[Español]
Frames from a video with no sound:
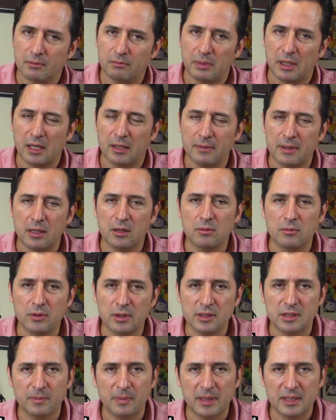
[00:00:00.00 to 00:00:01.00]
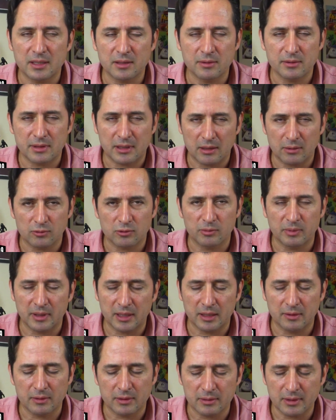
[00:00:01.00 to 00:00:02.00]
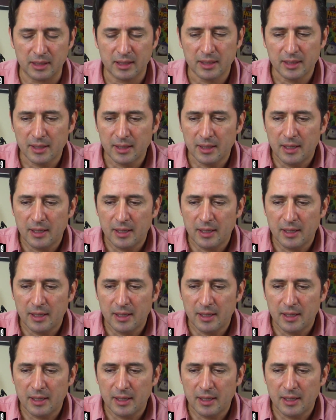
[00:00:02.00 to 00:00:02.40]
Para que vean cómo a este país le gustan los superhéroes, ¿verdad?